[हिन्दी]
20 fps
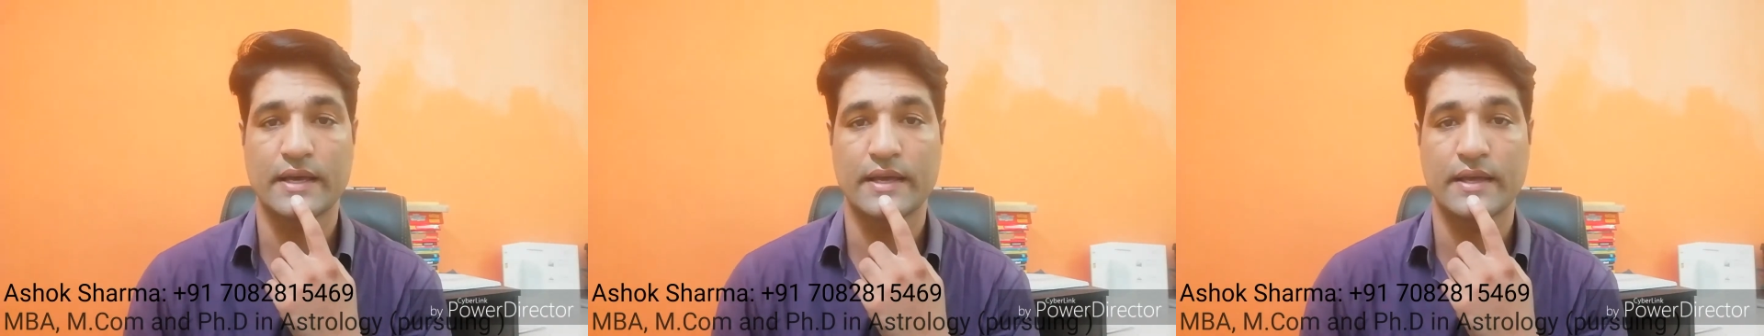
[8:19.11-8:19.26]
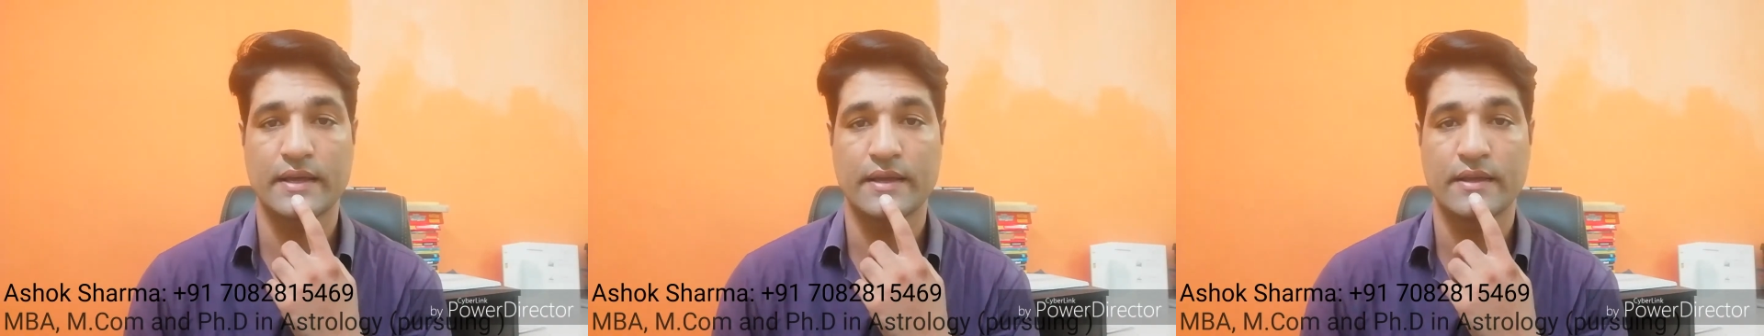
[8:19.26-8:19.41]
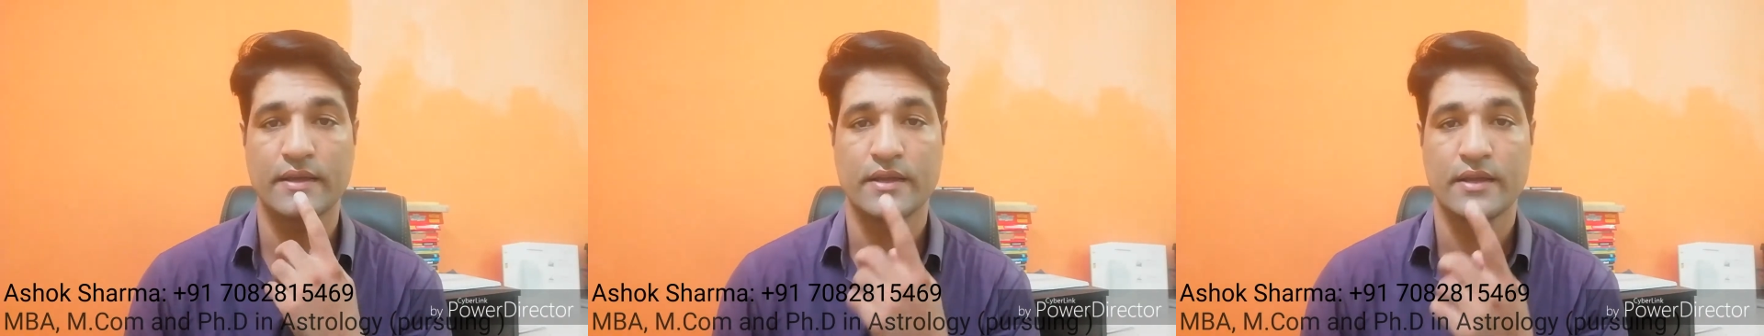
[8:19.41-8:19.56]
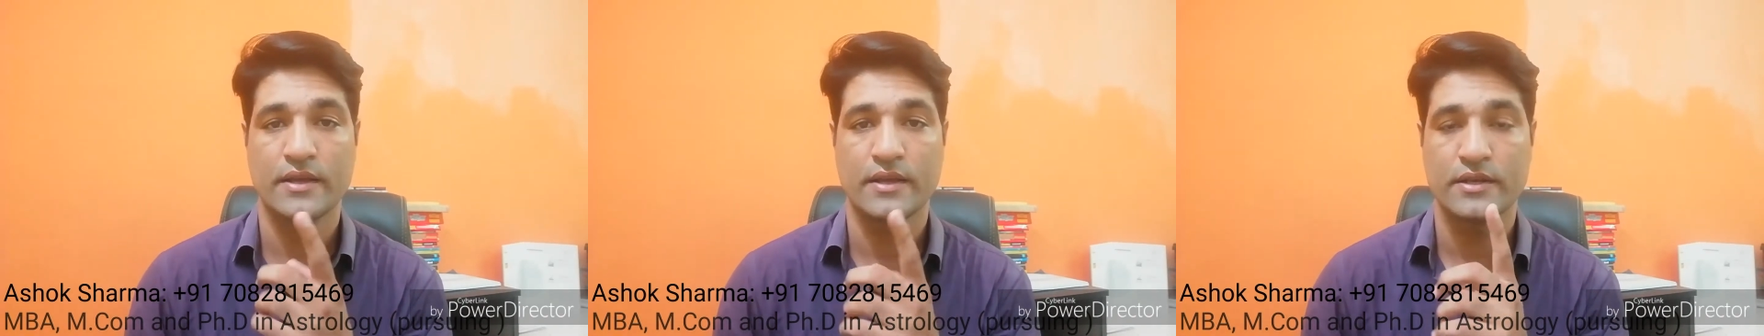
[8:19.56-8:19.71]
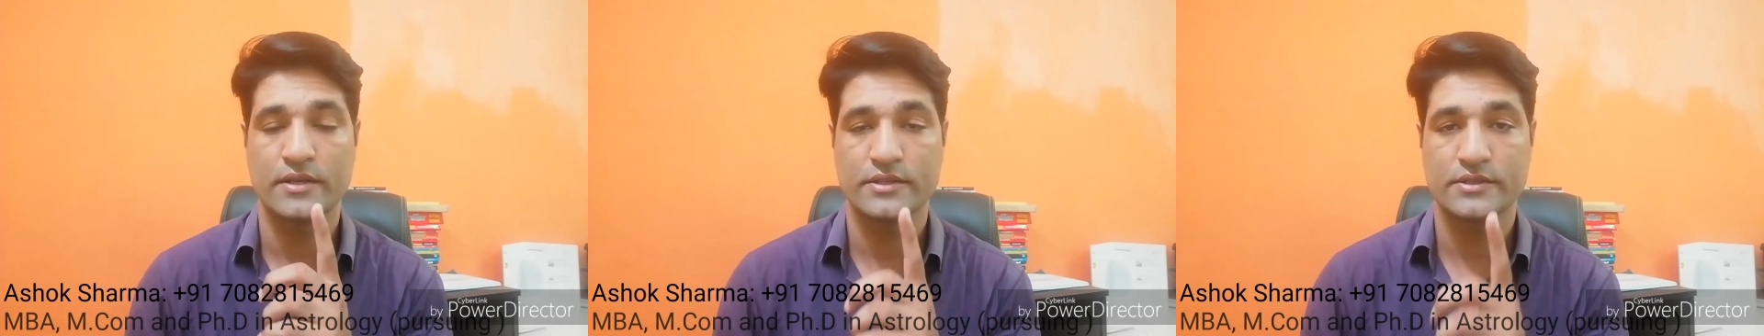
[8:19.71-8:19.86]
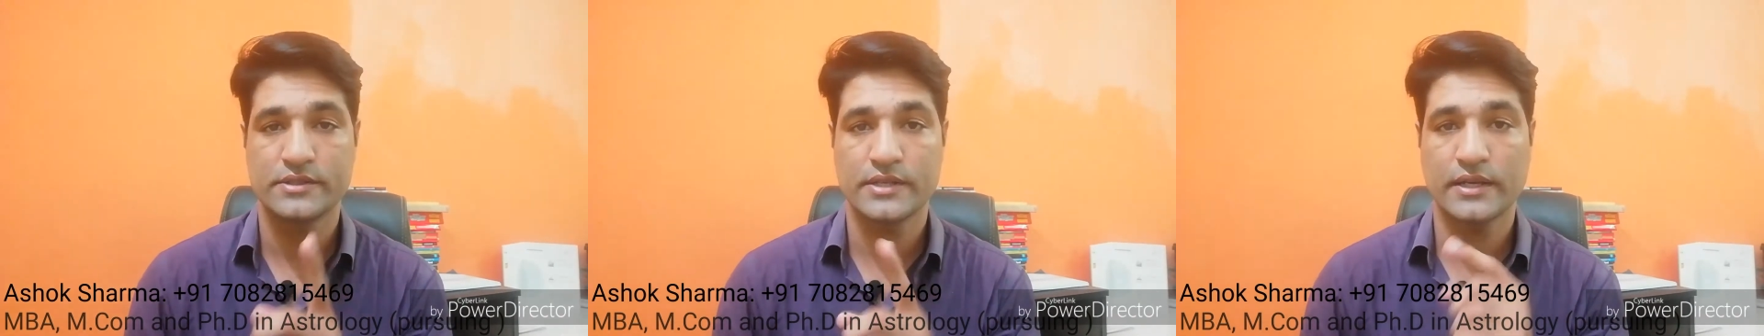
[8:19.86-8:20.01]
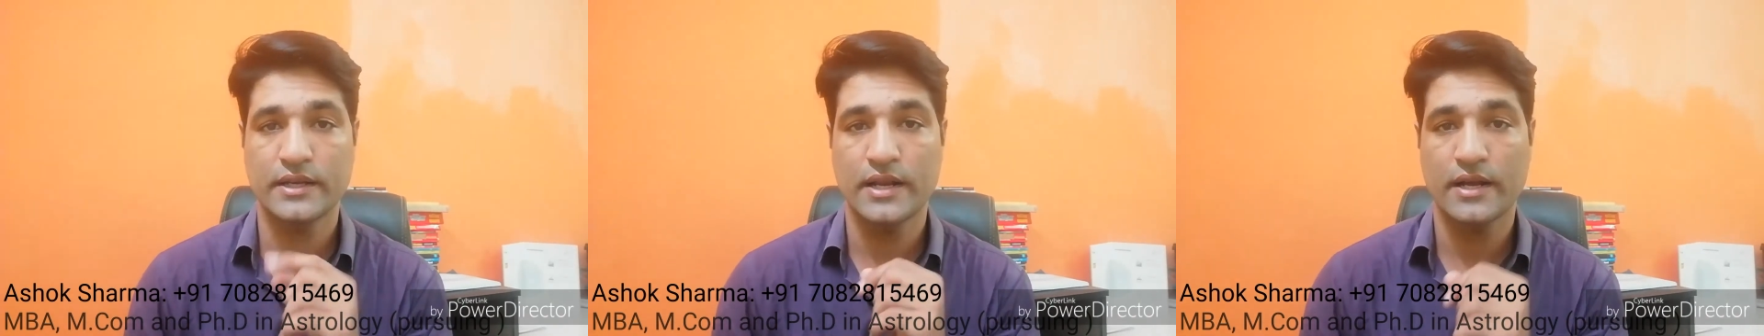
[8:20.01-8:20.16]
है
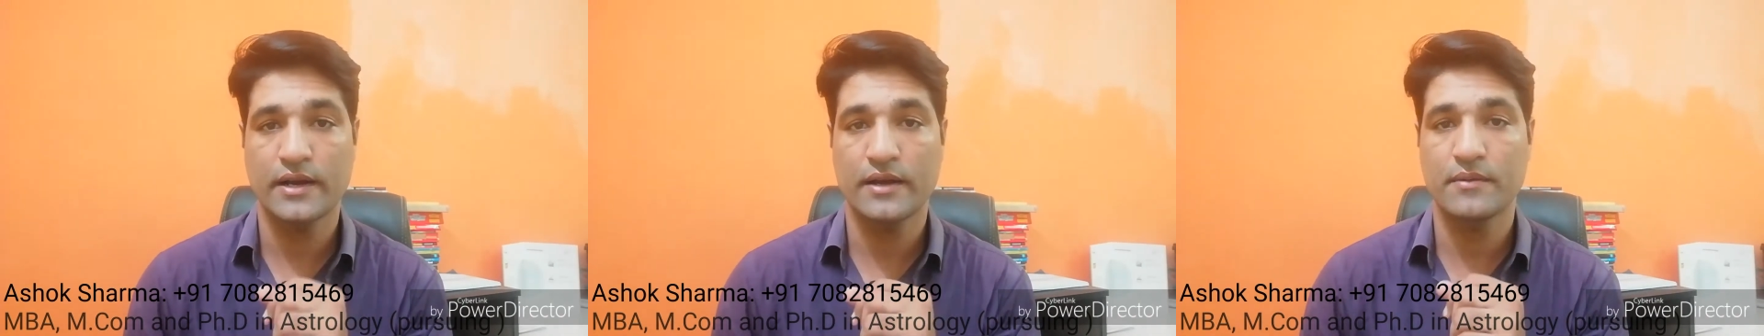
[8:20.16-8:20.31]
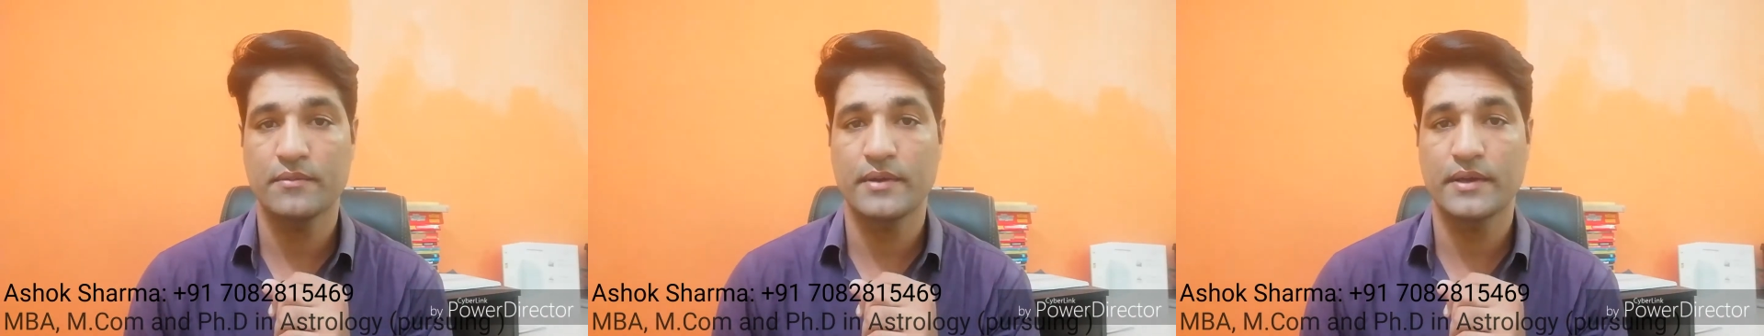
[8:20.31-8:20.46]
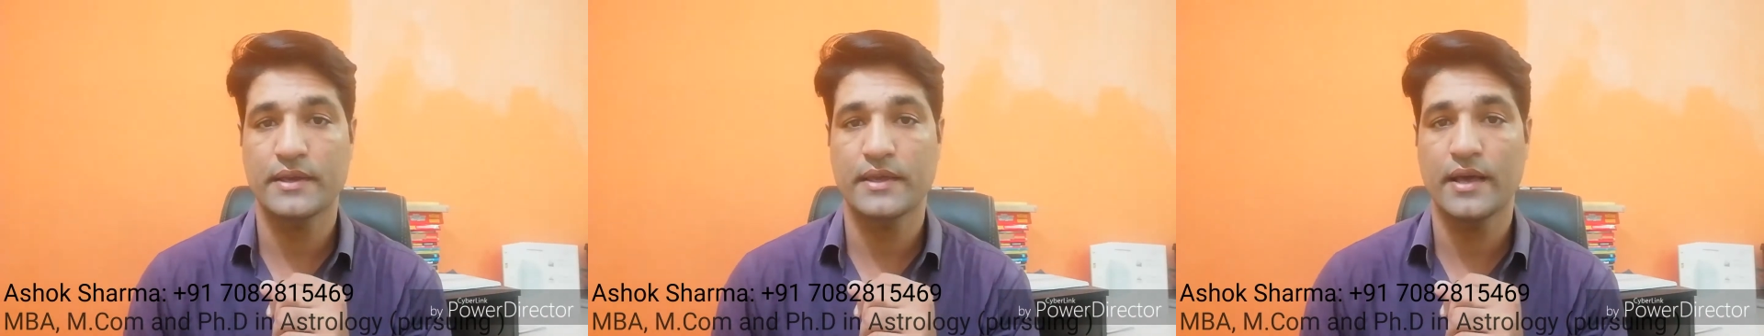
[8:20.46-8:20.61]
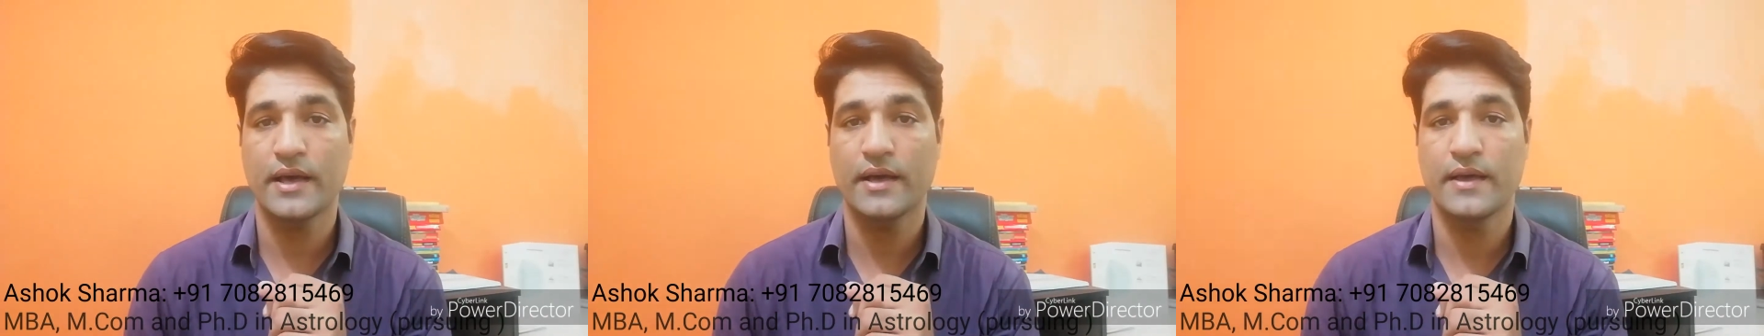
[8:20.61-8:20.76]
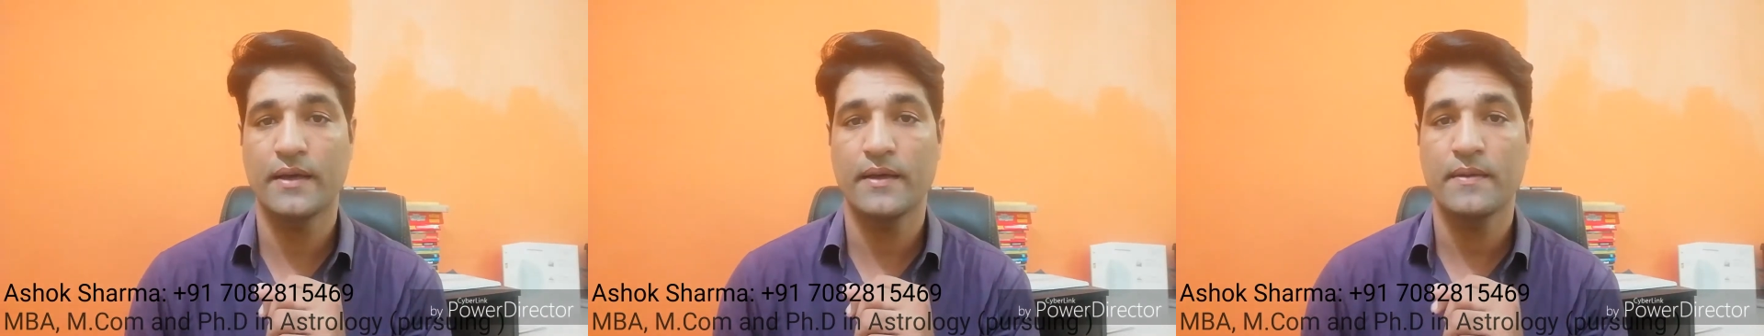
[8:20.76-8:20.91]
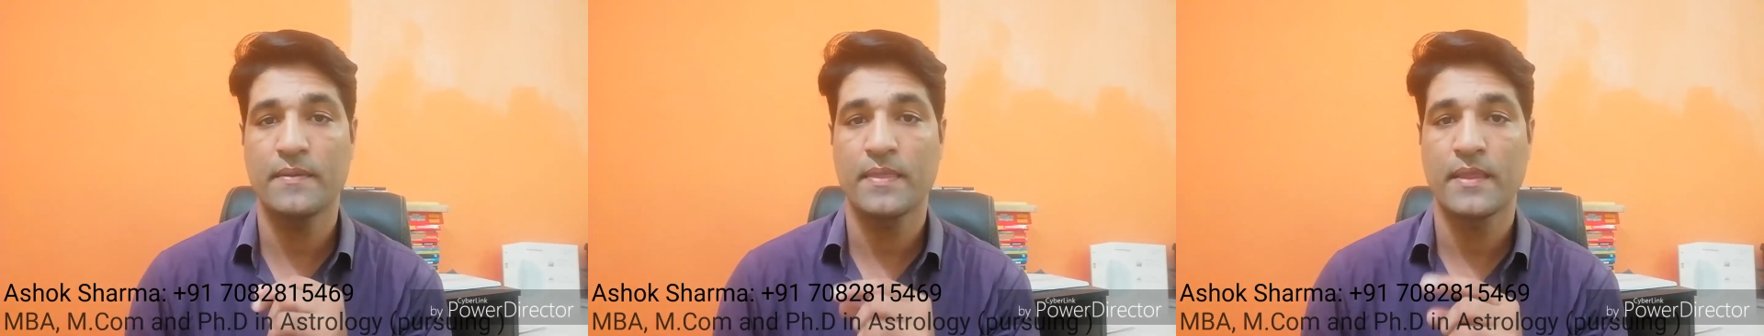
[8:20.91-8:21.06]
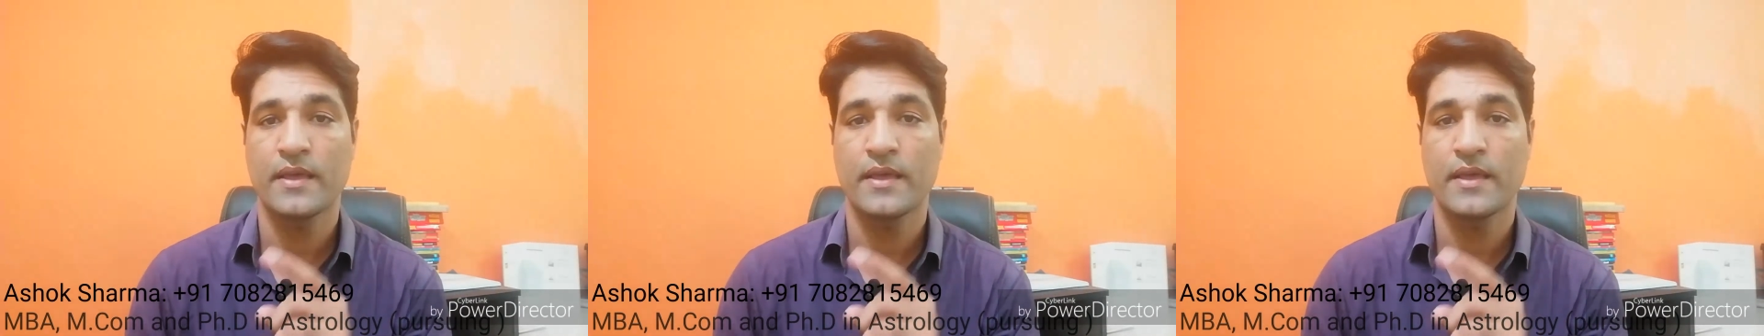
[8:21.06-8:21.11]
सिंह लगन में क्या है